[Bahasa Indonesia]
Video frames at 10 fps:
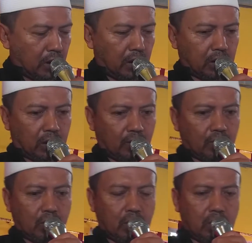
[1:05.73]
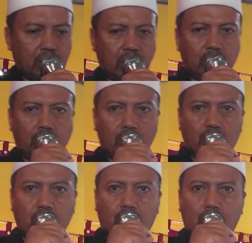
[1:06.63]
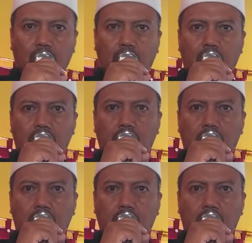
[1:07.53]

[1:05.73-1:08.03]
Alhamdulillah wa syukur ala